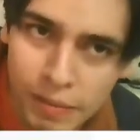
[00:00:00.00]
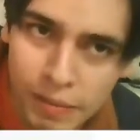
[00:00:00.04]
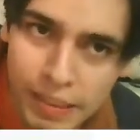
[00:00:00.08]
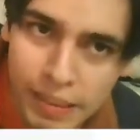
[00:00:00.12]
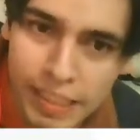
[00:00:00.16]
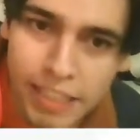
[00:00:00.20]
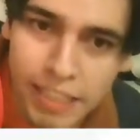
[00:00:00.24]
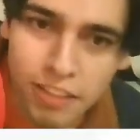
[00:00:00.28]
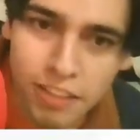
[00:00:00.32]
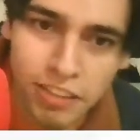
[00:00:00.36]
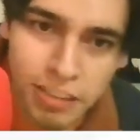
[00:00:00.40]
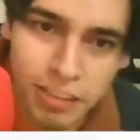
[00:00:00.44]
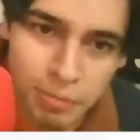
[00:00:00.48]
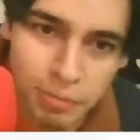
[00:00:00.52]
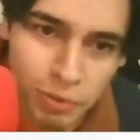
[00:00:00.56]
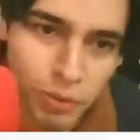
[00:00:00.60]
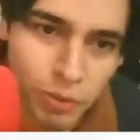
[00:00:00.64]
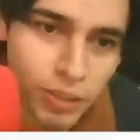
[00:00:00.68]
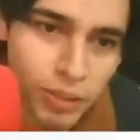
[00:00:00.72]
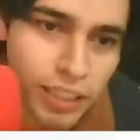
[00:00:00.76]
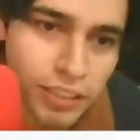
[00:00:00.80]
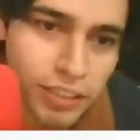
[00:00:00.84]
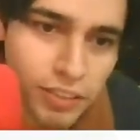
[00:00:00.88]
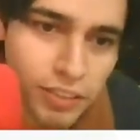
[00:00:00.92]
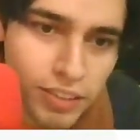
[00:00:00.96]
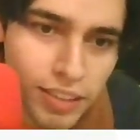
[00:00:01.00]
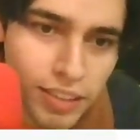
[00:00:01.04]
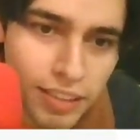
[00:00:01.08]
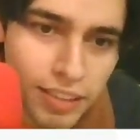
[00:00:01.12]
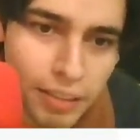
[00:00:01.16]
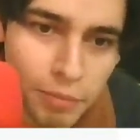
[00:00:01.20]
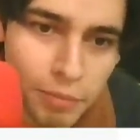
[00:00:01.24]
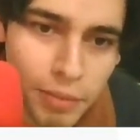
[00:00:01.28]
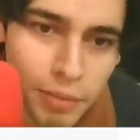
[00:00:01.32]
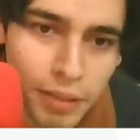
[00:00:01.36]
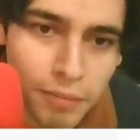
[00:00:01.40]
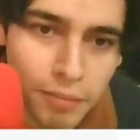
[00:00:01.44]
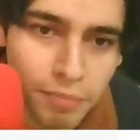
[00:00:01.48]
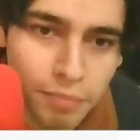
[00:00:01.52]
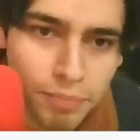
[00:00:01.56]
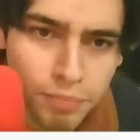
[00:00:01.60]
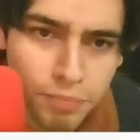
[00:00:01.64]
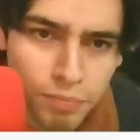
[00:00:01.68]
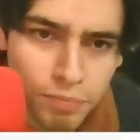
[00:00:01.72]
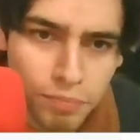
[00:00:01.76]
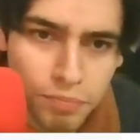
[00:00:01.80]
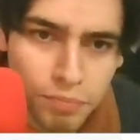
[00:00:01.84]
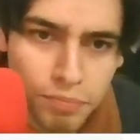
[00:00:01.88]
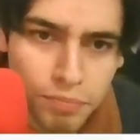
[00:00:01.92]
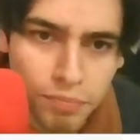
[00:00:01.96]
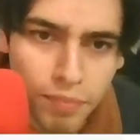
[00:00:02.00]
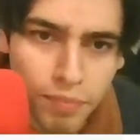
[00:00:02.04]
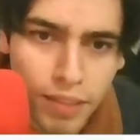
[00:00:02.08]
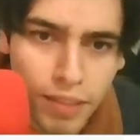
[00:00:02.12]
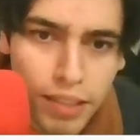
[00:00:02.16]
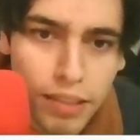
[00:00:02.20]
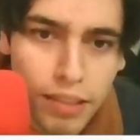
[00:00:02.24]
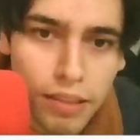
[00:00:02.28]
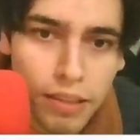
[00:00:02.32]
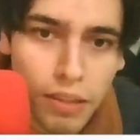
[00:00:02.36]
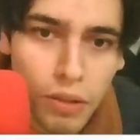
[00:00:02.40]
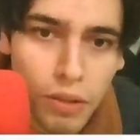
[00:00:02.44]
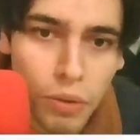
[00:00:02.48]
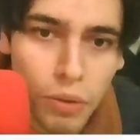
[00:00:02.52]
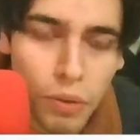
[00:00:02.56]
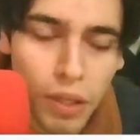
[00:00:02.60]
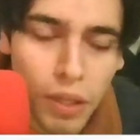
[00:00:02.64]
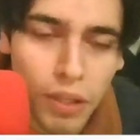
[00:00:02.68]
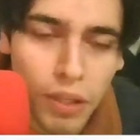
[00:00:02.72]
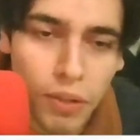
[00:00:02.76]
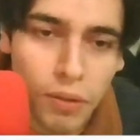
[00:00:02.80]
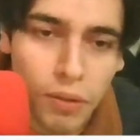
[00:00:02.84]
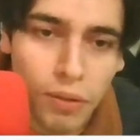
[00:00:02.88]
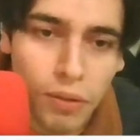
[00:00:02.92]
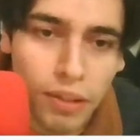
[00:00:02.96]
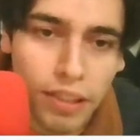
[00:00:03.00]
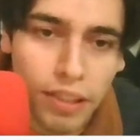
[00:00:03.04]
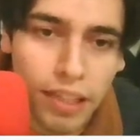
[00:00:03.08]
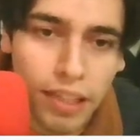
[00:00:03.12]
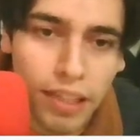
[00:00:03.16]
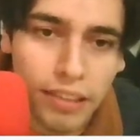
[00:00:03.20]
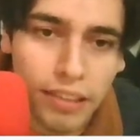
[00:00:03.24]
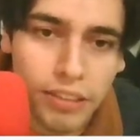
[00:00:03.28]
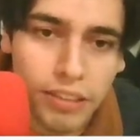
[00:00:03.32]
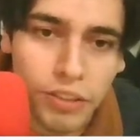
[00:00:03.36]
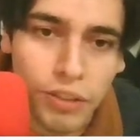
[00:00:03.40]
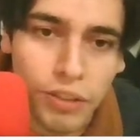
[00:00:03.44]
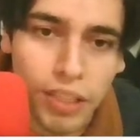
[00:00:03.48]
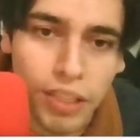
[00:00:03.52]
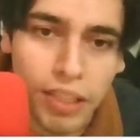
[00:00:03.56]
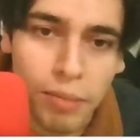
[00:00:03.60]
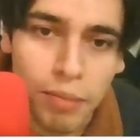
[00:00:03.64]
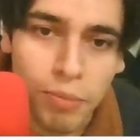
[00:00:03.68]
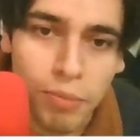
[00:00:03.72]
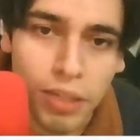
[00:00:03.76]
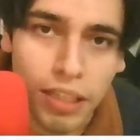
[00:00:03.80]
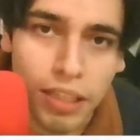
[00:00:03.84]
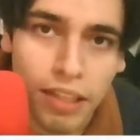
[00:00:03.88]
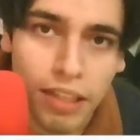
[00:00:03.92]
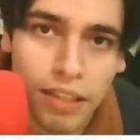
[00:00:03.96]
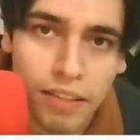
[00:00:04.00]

de los kryptonianos, ¿eh? también cuando Clark llora la muerte de su